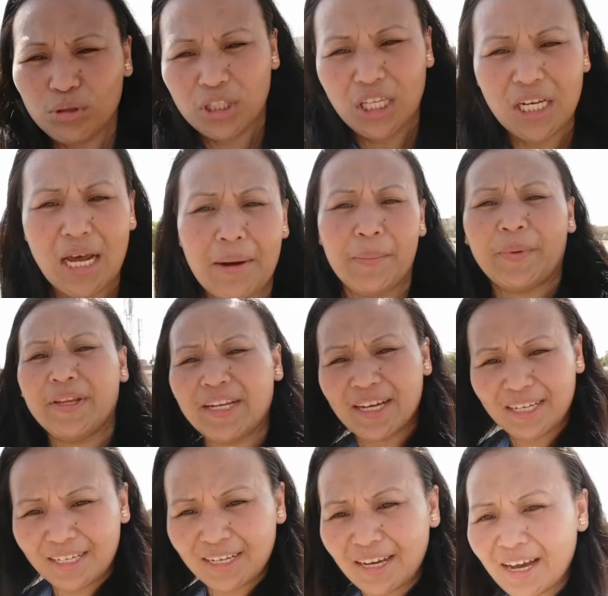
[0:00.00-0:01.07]
yung tinapay na
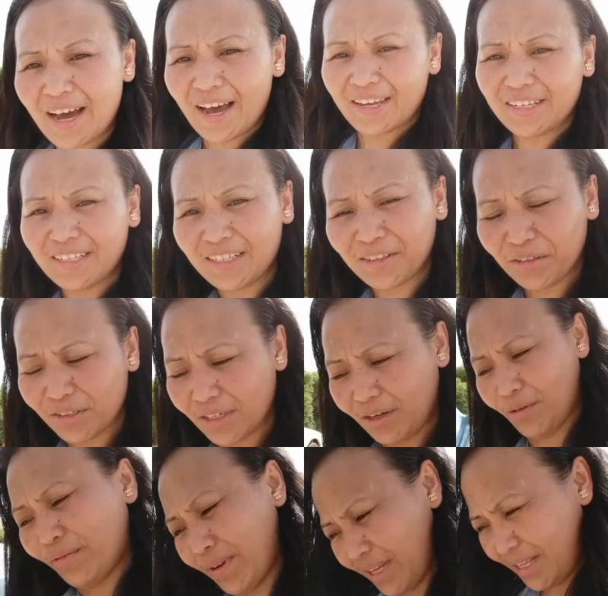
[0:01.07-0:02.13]
kinakain dito sa
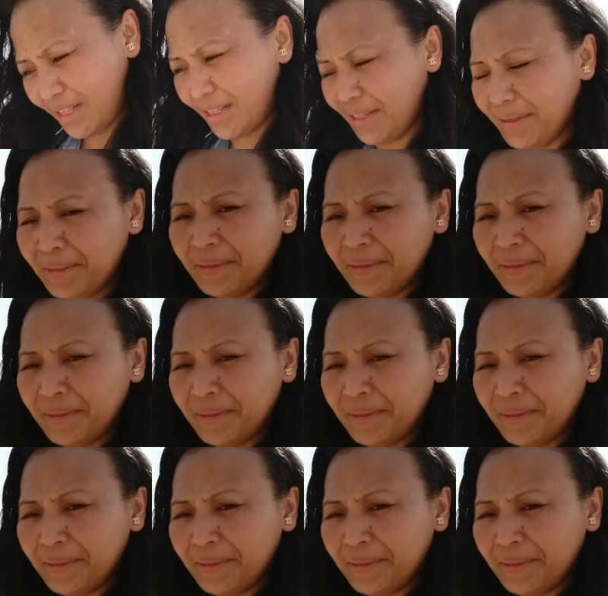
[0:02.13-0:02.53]
Kuwait.